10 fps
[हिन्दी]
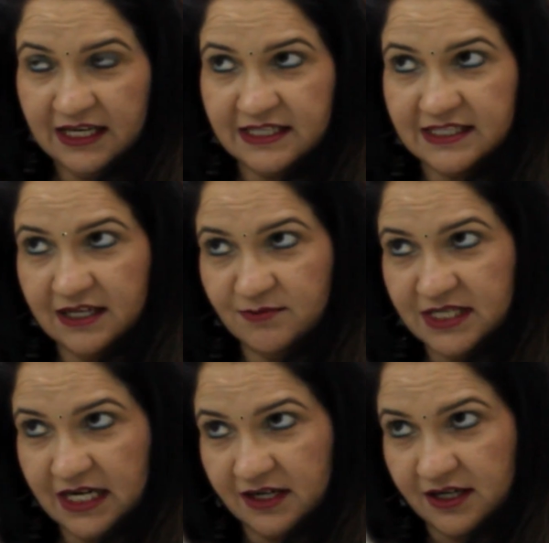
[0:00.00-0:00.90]
इससे हम
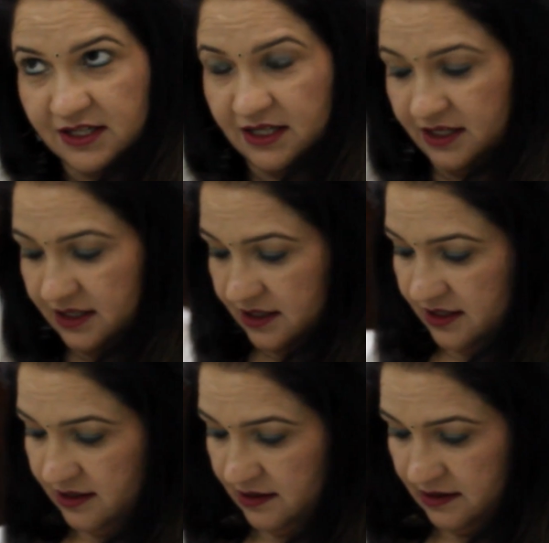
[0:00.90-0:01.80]
सेट कर देंगे
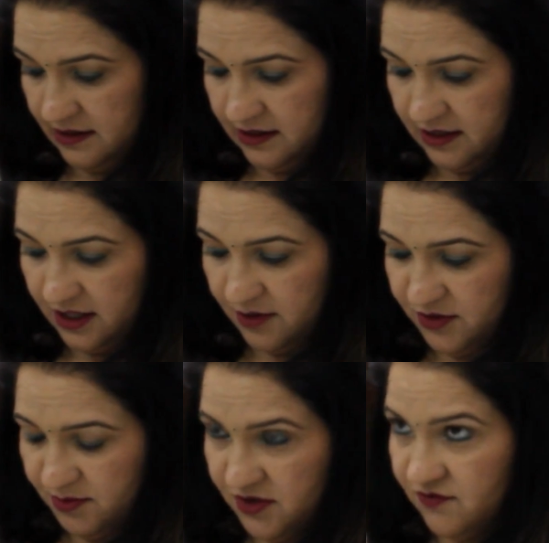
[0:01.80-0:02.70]

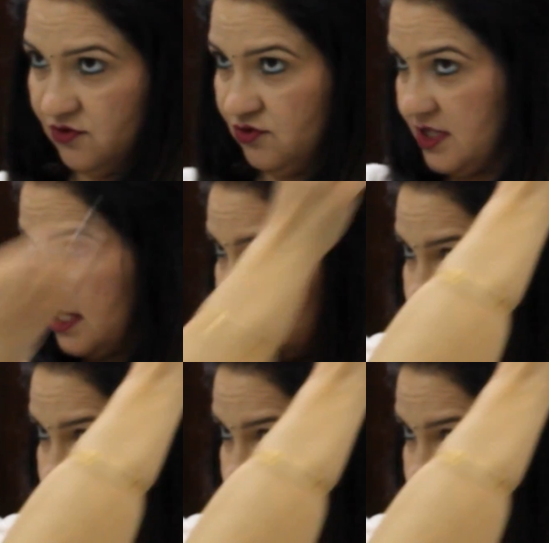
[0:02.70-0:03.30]
अपने पफ को ताकि